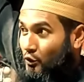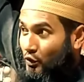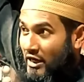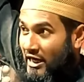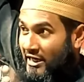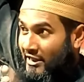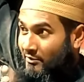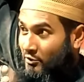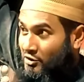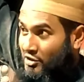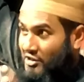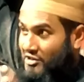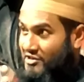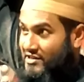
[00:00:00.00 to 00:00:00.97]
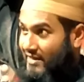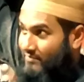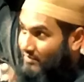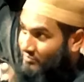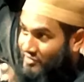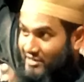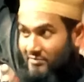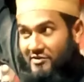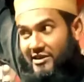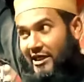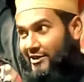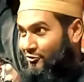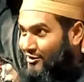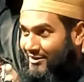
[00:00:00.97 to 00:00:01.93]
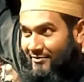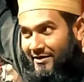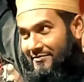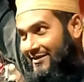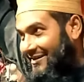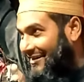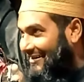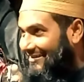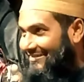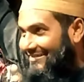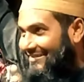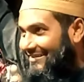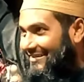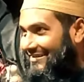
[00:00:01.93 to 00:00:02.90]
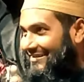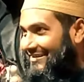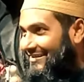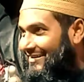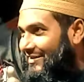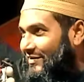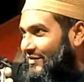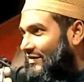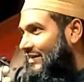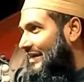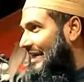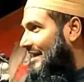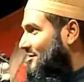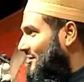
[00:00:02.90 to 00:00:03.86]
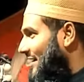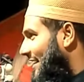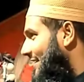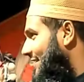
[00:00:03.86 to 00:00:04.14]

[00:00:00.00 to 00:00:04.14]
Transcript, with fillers: এটা কোরআনের মজলিস আপনি মিছে মিছে হাত তুলতে পারবেন না ওই